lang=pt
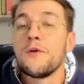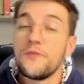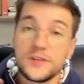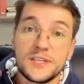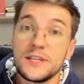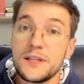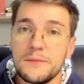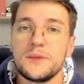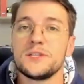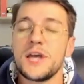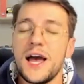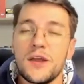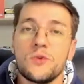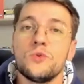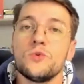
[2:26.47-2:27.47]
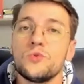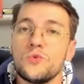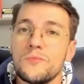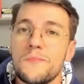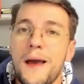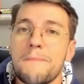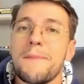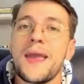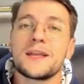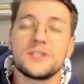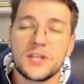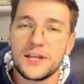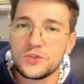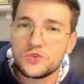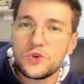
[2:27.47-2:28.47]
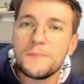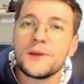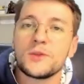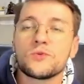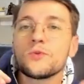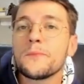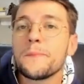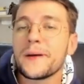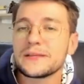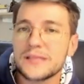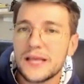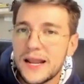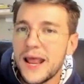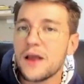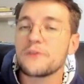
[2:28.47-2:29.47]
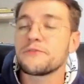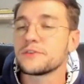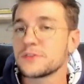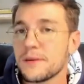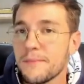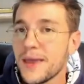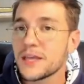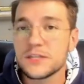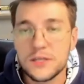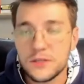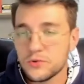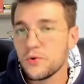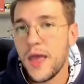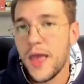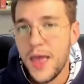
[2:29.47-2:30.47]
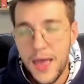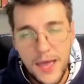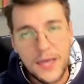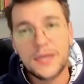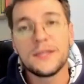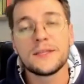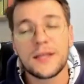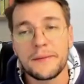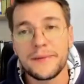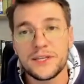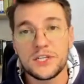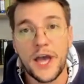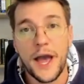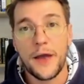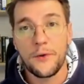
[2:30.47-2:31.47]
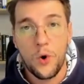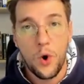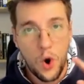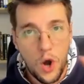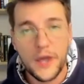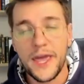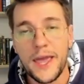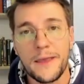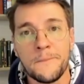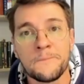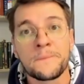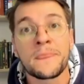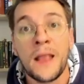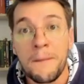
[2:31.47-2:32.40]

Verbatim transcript: Você é intermediário numa média, né? Soma tudo, passa a regra, faz uma média, tu é intermediário. Ok.